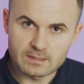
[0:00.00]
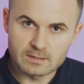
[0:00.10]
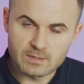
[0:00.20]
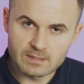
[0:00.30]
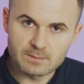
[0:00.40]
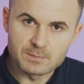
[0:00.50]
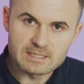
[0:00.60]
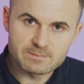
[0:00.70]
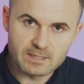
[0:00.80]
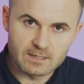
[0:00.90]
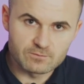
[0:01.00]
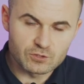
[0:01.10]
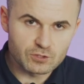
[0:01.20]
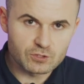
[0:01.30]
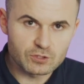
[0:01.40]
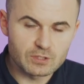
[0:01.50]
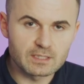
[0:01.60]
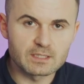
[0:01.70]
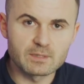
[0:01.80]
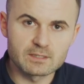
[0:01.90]
na tym etapie sprawdzić,
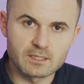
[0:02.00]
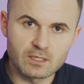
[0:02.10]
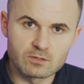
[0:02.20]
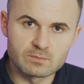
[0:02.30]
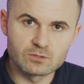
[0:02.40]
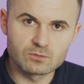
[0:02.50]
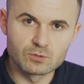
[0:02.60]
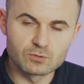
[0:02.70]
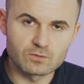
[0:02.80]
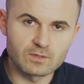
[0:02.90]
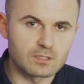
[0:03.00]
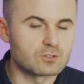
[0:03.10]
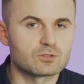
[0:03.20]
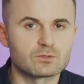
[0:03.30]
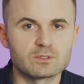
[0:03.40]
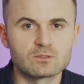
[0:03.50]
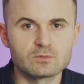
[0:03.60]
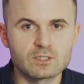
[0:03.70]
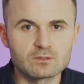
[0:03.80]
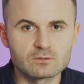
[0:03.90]
jakie materiały będą lutowane, czy to
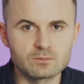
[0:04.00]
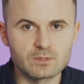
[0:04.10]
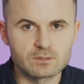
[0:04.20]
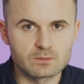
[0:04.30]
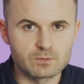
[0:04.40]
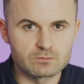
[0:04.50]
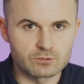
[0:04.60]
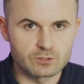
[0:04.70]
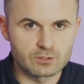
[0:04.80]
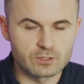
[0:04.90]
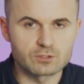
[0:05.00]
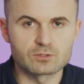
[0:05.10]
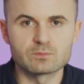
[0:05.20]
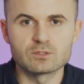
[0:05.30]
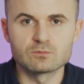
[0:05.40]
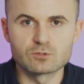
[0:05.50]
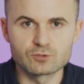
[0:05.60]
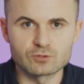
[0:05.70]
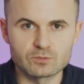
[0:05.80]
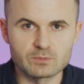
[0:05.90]
będą jednoimienne połączenia, czy to będą
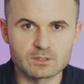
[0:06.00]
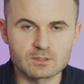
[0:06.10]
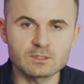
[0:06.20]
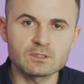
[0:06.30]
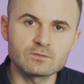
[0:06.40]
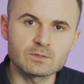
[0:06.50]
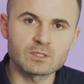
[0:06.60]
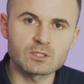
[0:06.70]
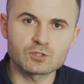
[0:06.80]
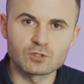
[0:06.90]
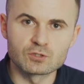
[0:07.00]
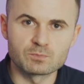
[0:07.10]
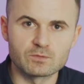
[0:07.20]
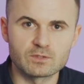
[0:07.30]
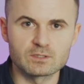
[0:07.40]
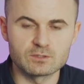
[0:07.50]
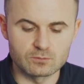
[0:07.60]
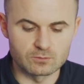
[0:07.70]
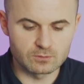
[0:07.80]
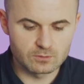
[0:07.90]
różnoimienne i wybrać odpowiedni
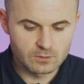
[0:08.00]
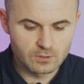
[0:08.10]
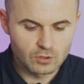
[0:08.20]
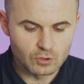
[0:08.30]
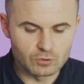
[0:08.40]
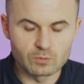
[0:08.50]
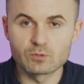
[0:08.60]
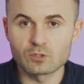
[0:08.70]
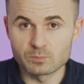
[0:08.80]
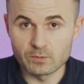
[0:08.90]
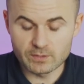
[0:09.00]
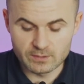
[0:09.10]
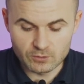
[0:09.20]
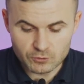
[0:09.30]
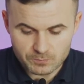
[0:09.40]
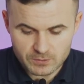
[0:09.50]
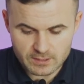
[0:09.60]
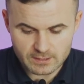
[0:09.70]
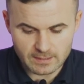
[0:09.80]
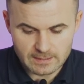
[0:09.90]
lut. Dobór odpowiedniego
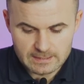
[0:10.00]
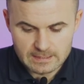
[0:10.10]
topnika.